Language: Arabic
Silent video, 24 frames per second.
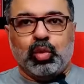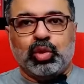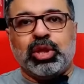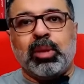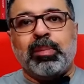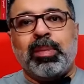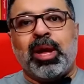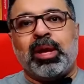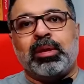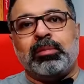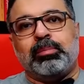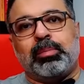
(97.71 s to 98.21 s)

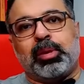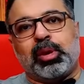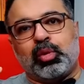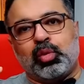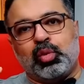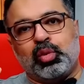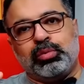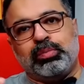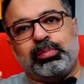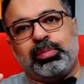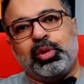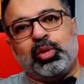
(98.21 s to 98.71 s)
وطبعا
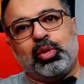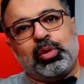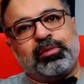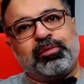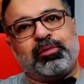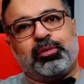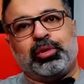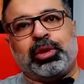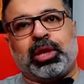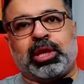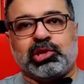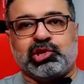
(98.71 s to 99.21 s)
بارود
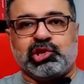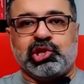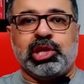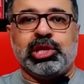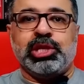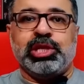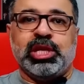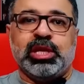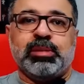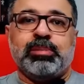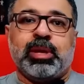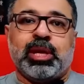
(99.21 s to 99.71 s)
بيرفض
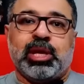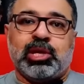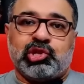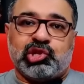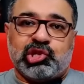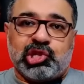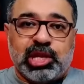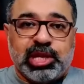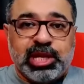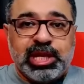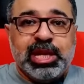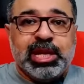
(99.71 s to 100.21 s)
عشان يبقى
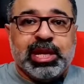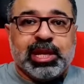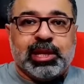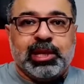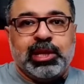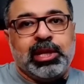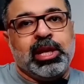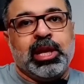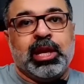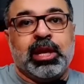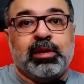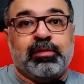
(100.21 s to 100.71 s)
شريك
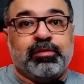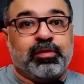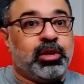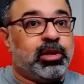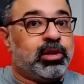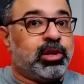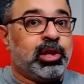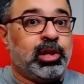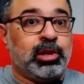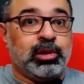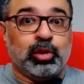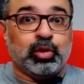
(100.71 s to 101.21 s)
ليها في
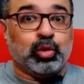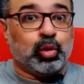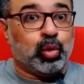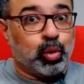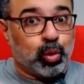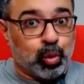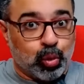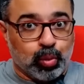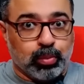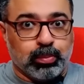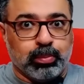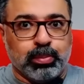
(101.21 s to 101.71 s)
رحلة
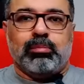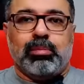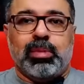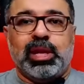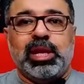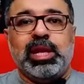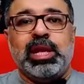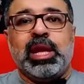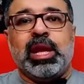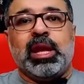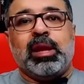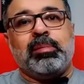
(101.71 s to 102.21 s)
هروب
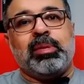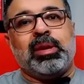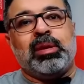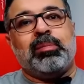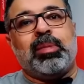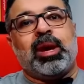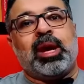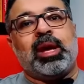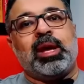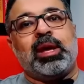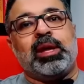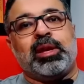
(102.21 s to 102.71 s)
مليئة
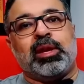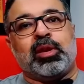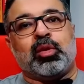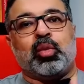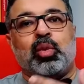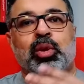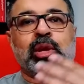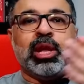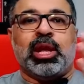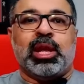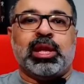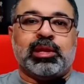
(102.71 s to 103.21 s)
بالمعارك
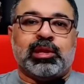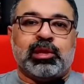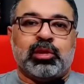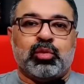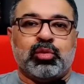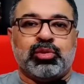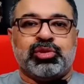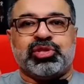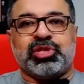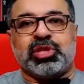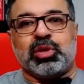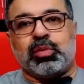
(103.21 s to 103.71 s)
والقتل
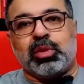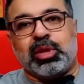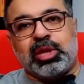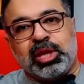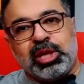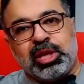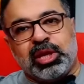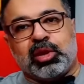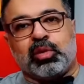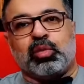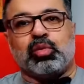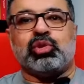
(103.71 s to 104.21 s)

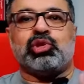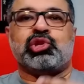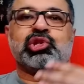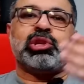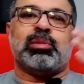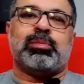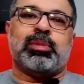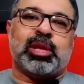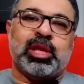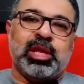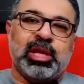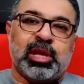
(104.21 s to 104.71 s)
والصواريخ
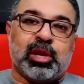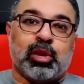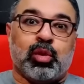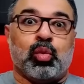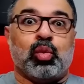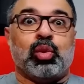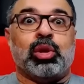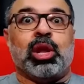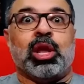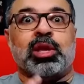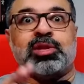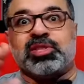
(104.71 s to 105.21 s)
والشماريخ
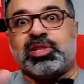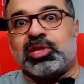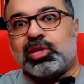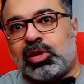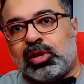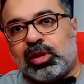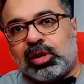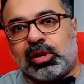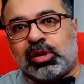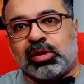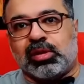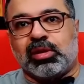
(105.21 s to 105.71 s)

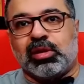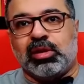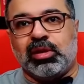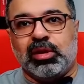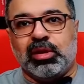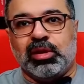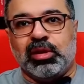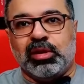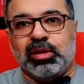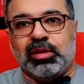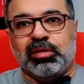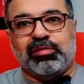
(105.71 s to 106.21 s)
والأسرار
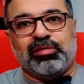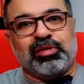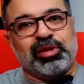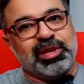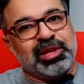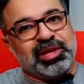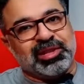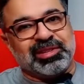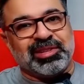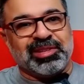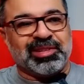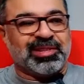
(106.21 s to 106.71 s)

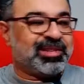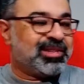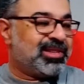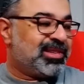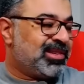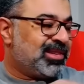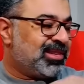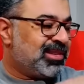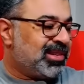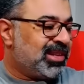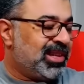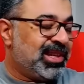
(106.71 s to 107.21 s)
فيا
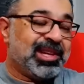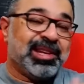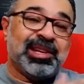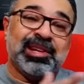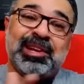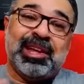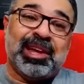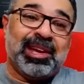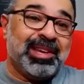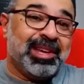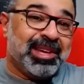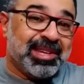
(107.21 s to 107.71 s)
ترى ايه
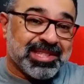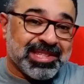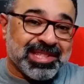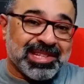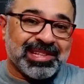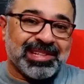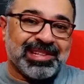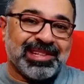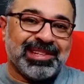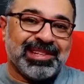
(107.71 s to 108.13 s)
اللي هيحصل؟